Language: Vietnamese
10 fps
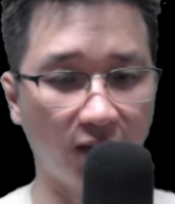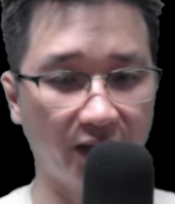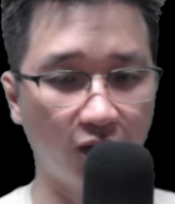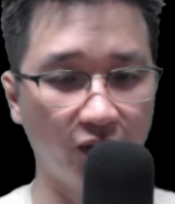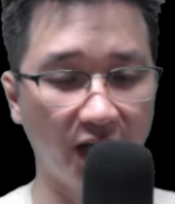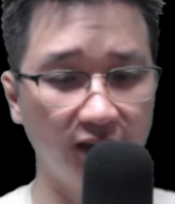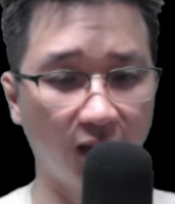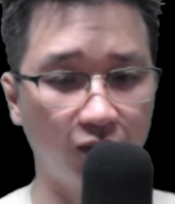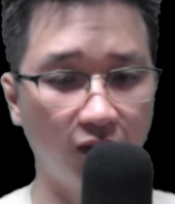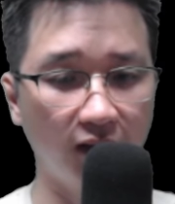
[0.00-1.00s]
bạch hổ đế
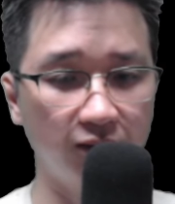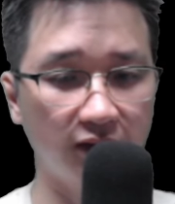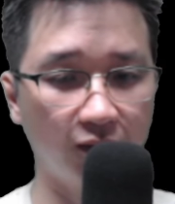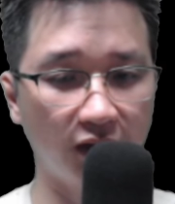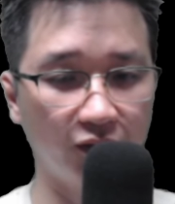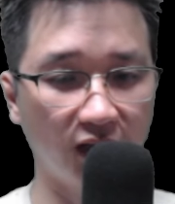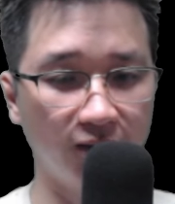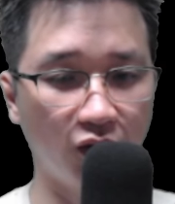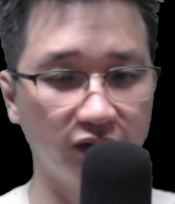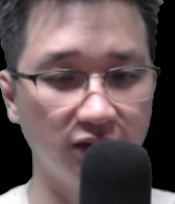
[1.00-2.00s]
tộc cùng long tộc đều
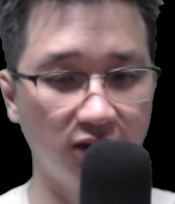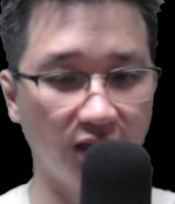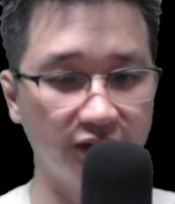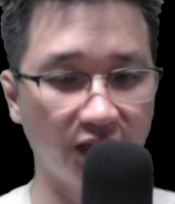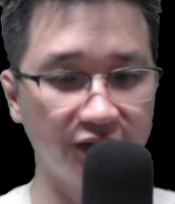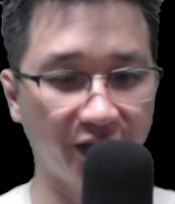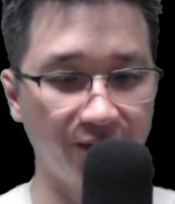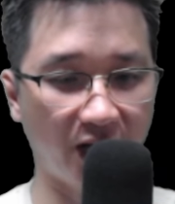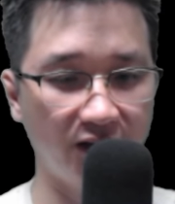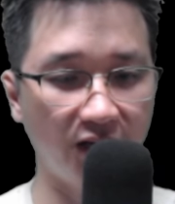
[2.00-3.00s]
từng bồi dưỡng được chân
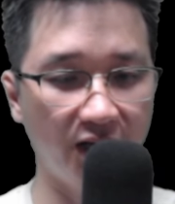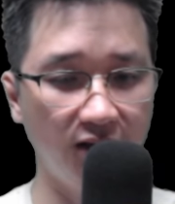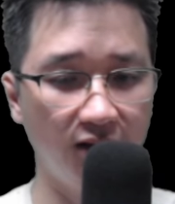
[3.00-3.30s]
chính bán đế,